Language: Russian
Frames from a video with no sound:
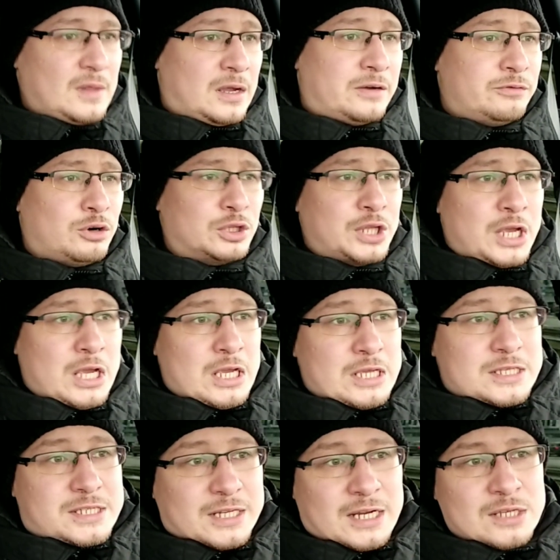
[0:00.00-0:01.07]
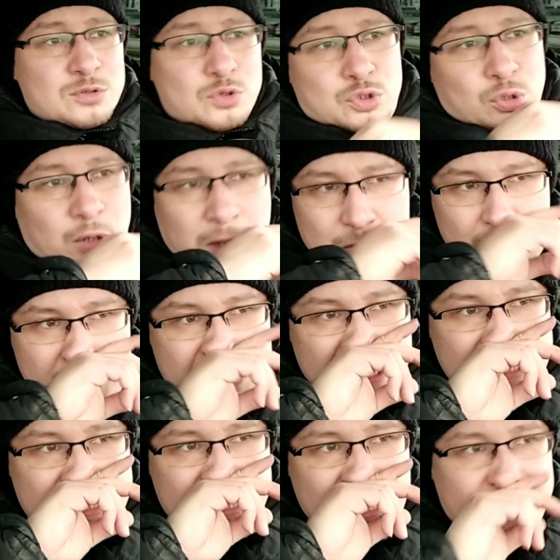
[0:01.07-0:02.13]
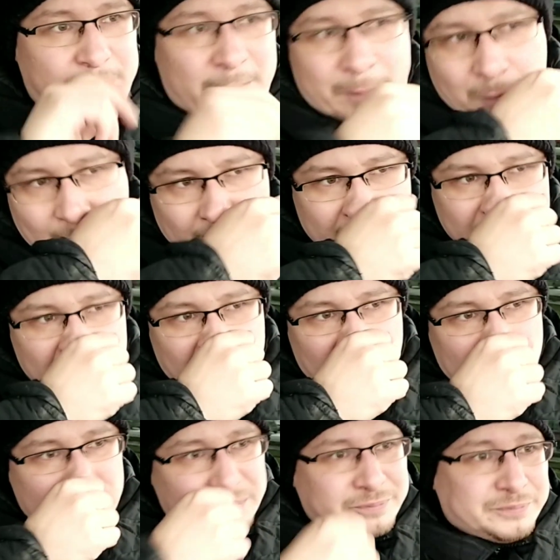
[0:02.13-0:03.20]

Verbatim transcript: Вот. Сразу что хочу сказать по поводу...